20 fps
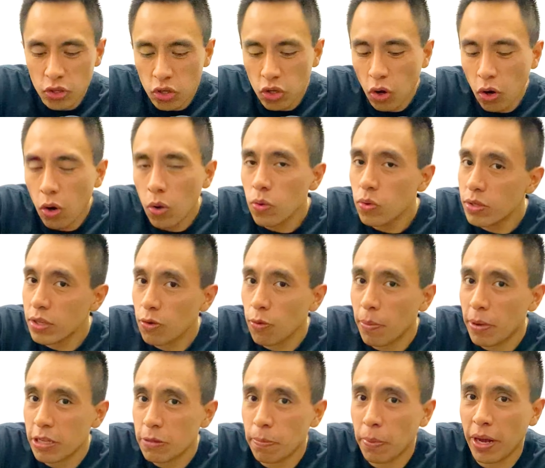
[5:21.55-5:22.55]
Yo lo uso
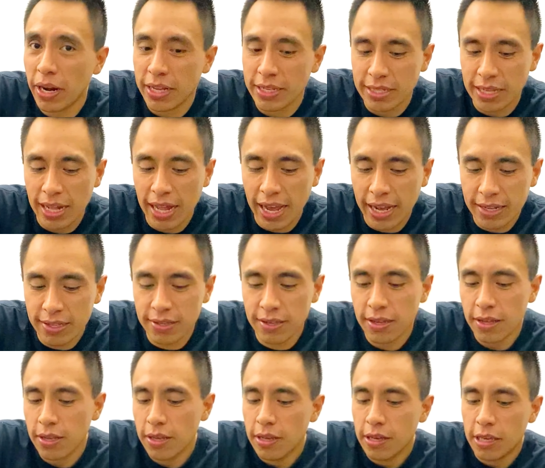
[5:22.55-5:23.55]
más para slides
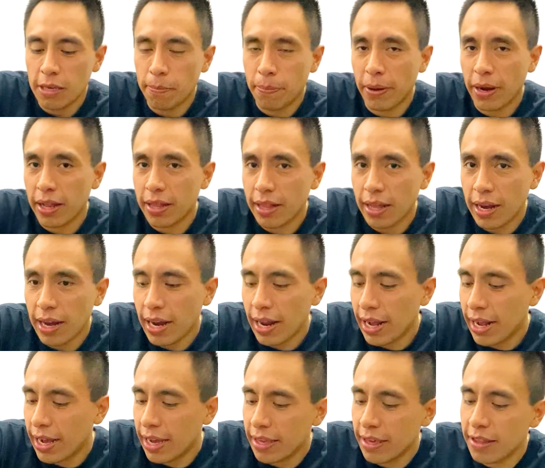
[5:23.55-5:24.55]
y para andar en
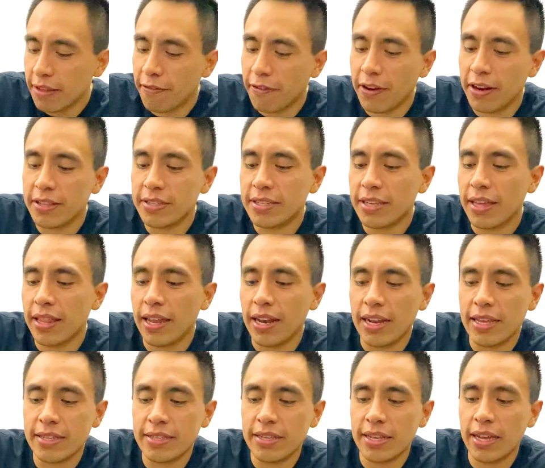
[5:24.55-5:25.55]
la calle a diferencia
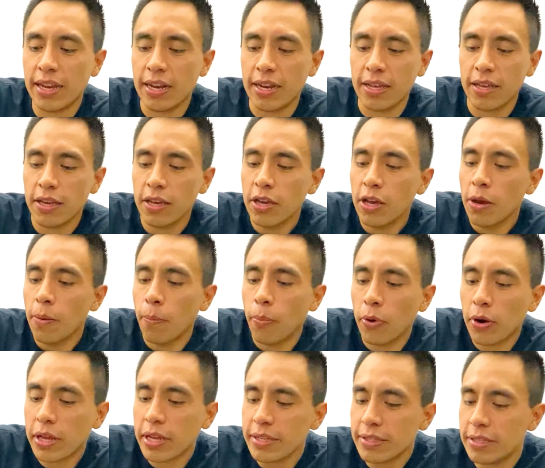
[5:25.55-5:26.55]
del SL
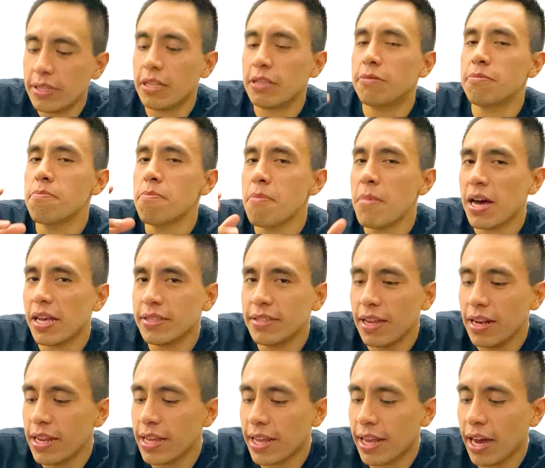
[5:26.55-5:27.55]
porque este es más
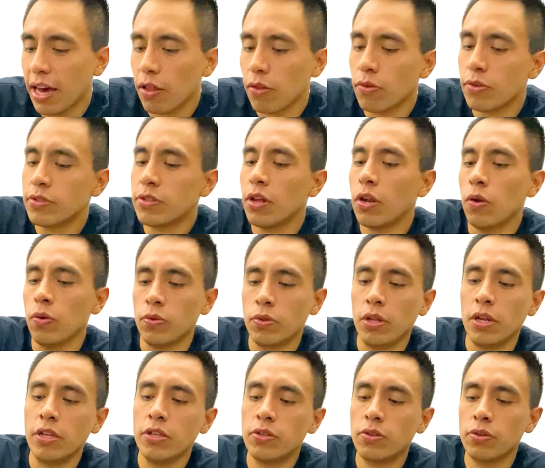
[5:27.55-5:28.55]
delicado, este lo
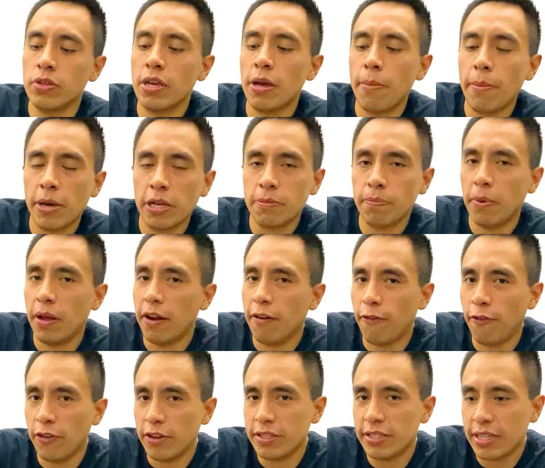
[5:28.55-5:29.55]
utilizo ya más para
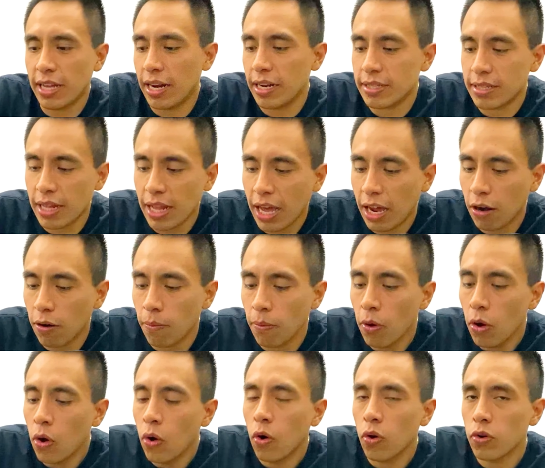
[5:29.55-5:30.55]
freestyle slalom
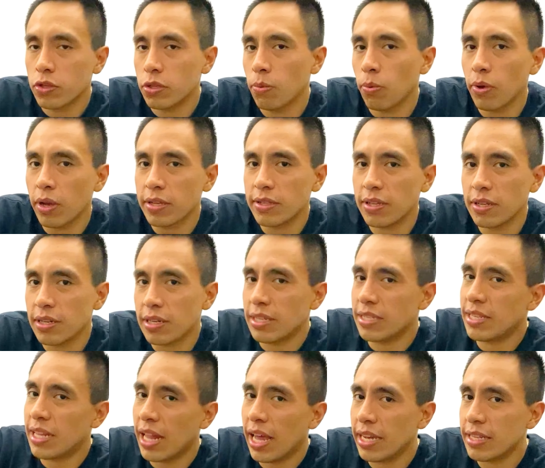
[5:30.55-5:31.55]
o si voy a hacer
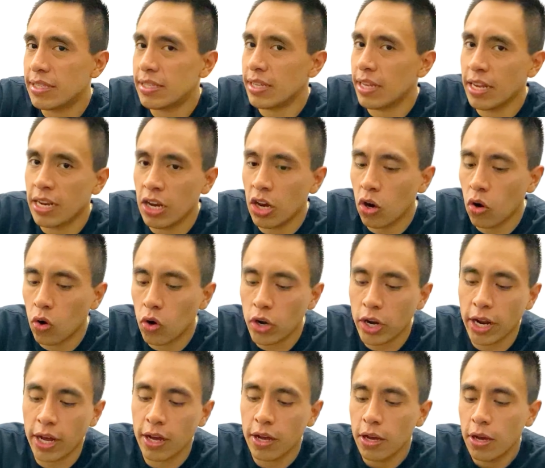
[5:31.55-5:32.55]
slides en
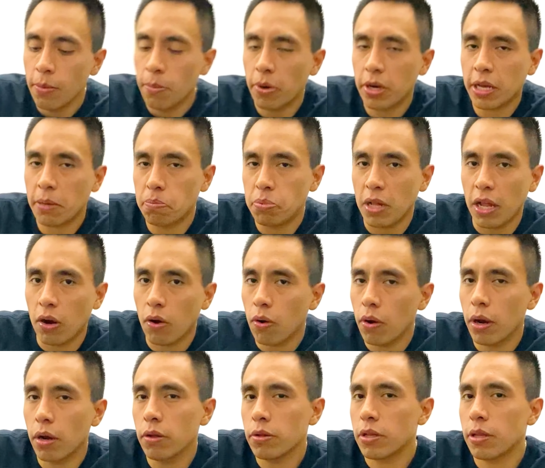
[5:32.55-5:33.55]
lona, porque la
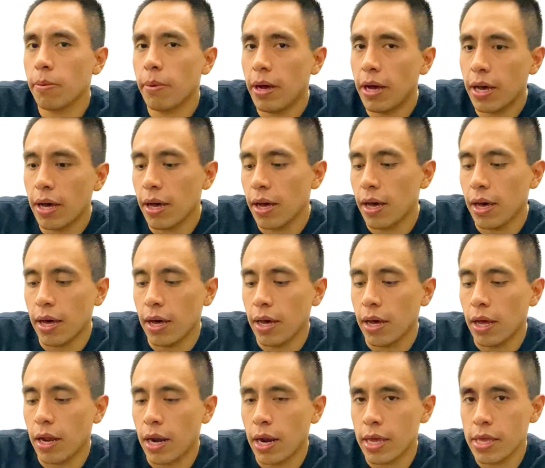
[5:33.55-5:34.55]
lona no te
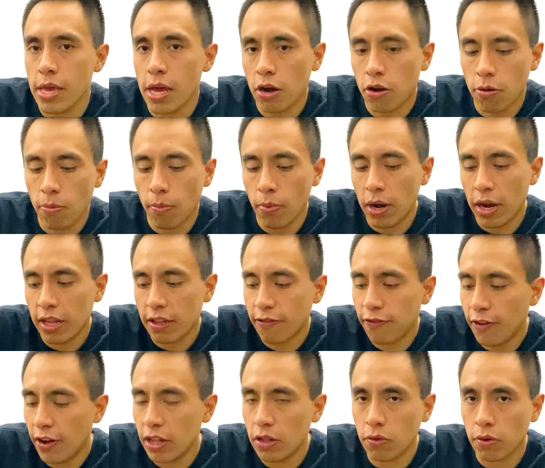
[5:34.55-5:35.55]
va a rayar como el
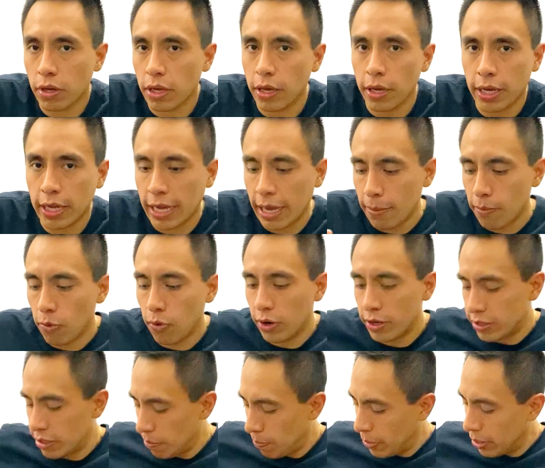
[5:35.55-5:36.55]
asfalto que quemó
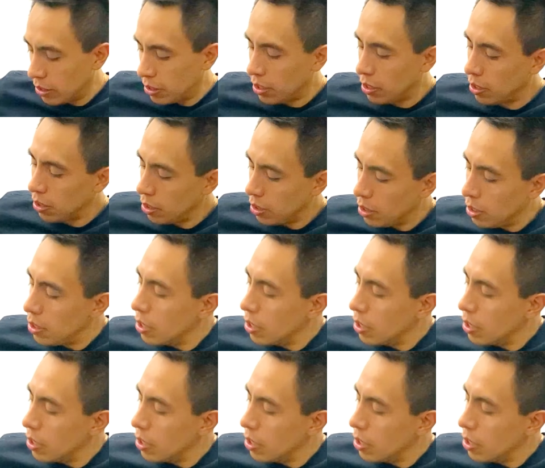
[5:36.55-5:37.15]
este patín.